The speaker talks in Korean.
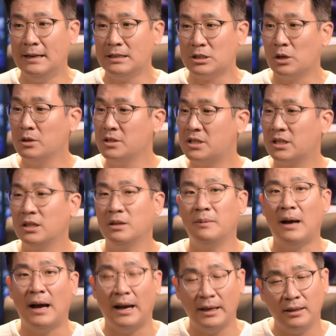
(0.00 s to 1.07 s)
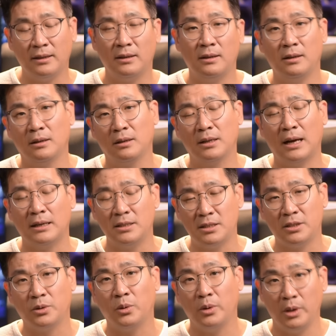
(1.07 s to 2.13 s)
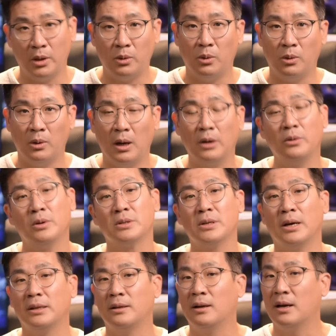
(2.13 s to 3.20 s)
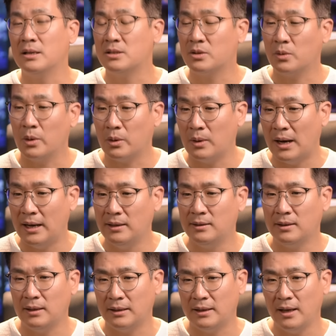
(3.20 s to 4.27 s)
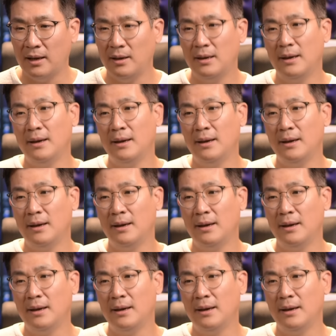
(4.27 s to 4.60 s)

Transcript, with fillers: 저는 지금 아이들을 가르치고 있고 학교에서 아이들을 가르치고 있고 아이들한테